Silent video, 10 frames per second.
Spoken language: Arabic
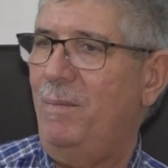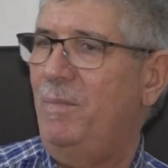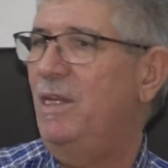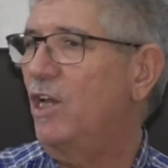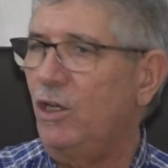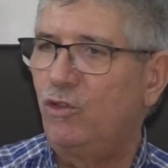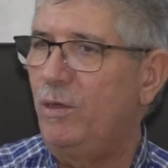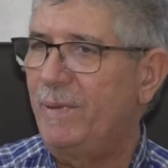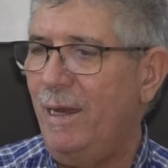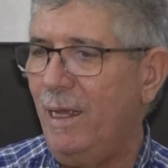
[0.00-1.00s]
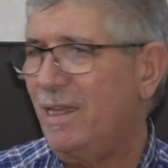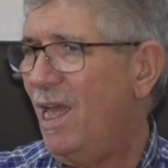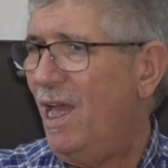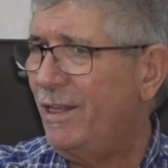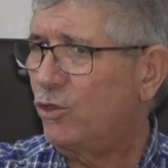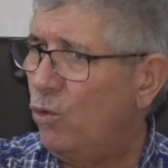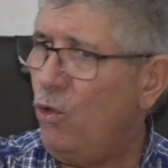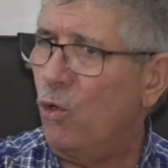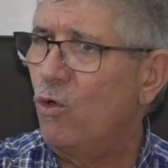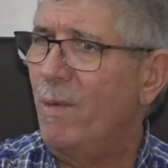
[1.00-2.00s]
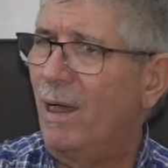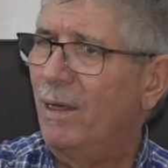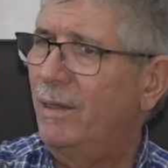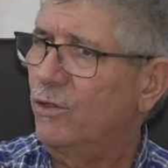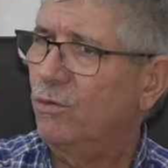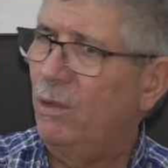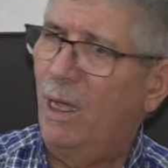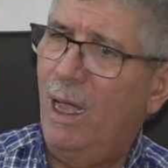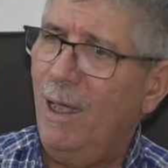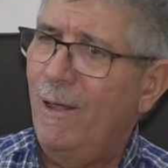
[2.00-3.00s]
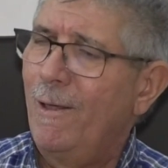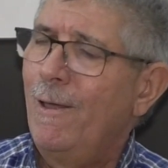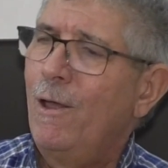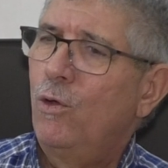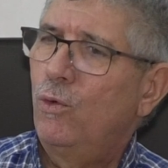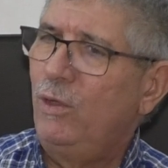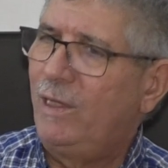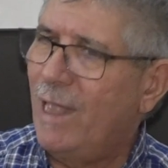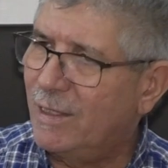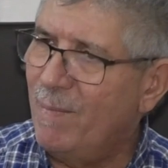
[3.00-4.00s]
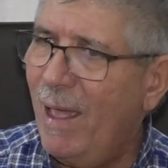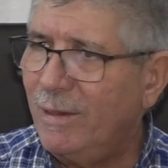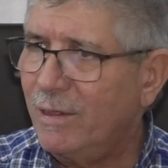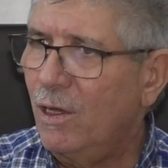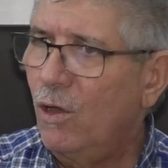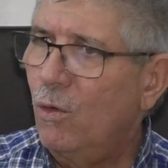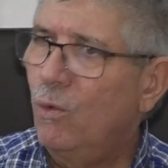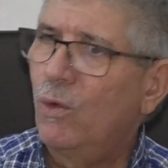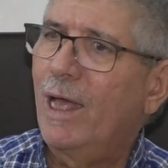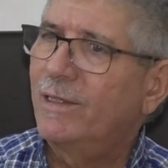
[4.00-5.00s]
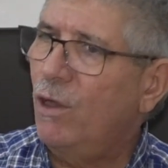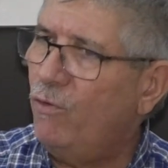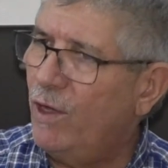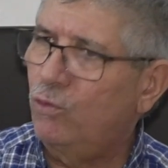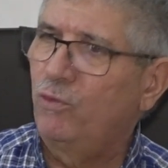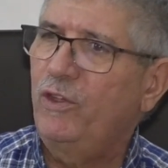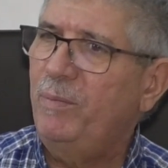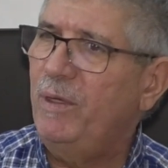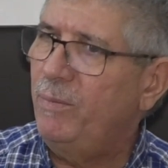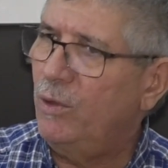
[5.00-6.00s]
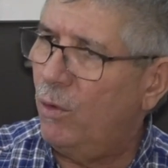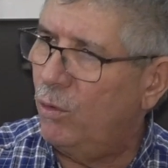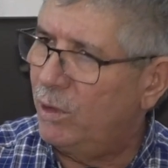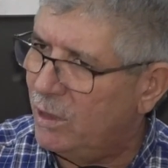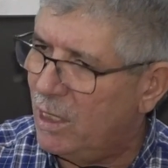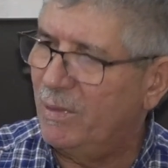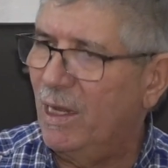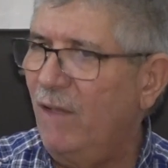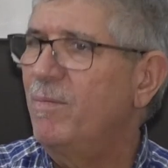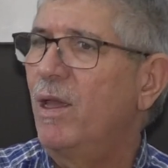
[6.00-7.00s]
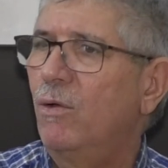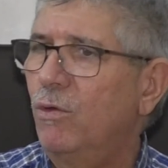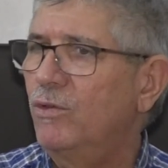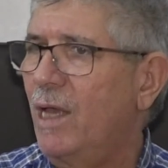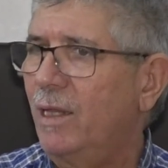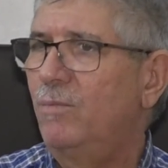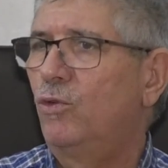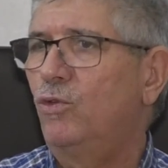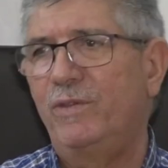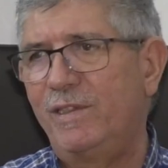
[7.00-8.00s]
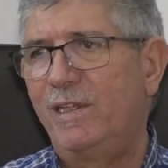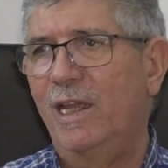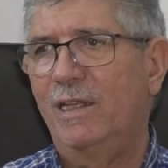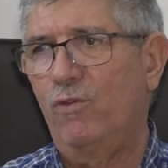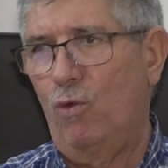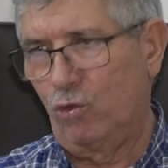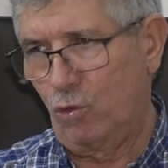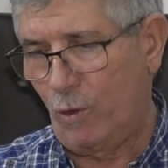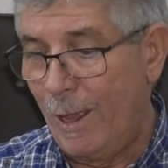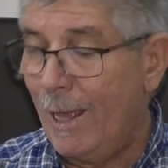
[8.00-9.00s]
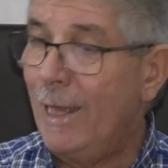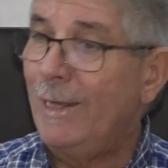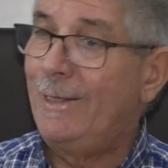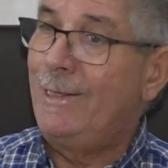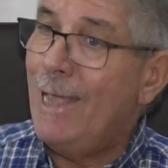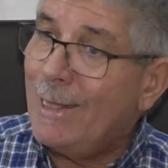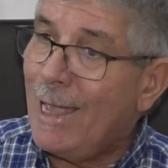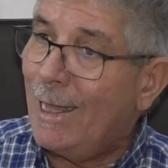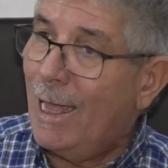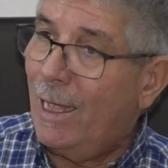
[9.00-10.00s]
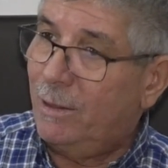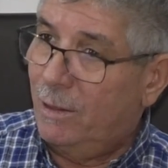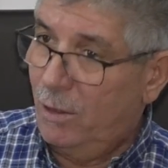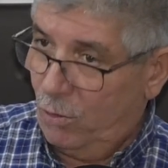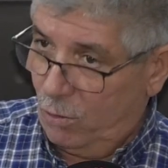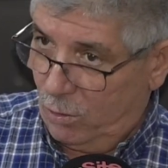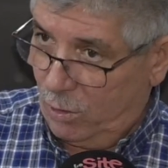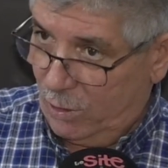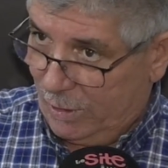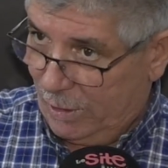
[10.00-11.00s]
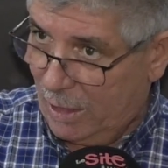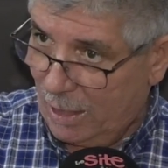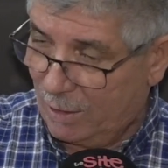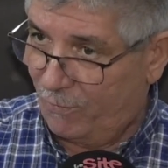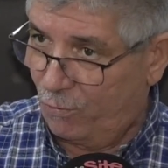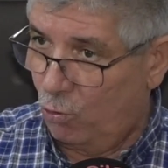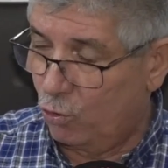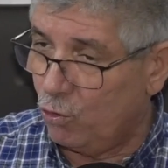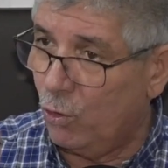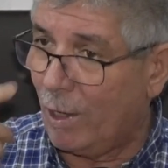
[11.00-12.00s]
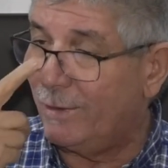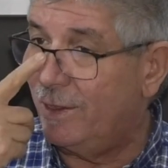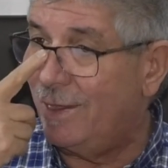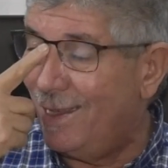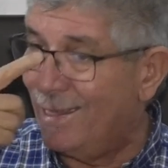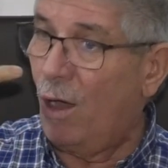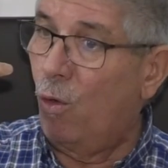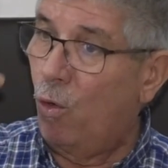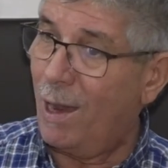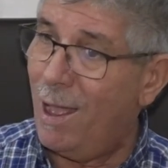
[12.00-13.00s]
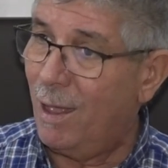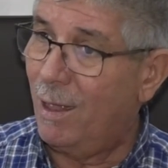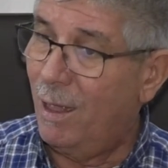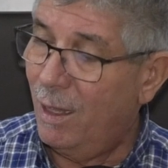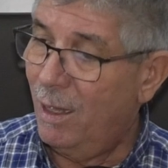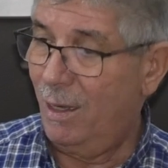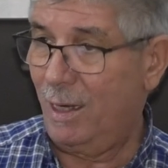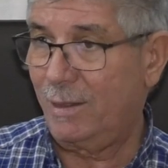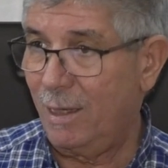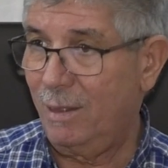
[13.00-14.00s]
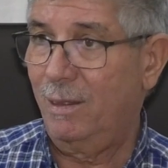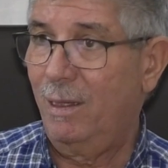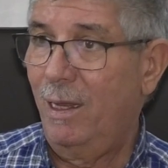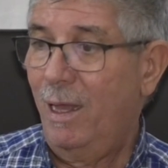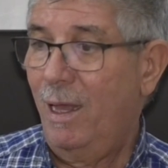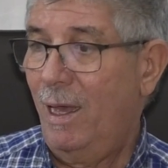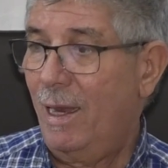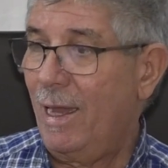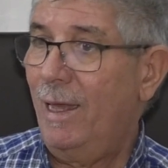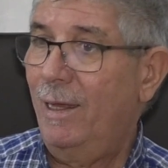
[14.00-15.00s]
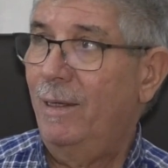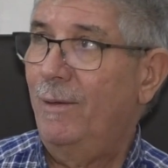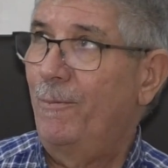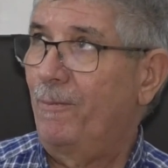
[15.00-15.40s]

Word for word: من غيجيو الامكانيات هذا شغل الحكومه هذا شغلها والتزمات وراه سوف توفي بالالتزام ديالها فيما يخص هذا الموضوع الزياده في الاجور زياده على هذا الزياده في الاجور راه دي زياده اخرى راه خصنا راه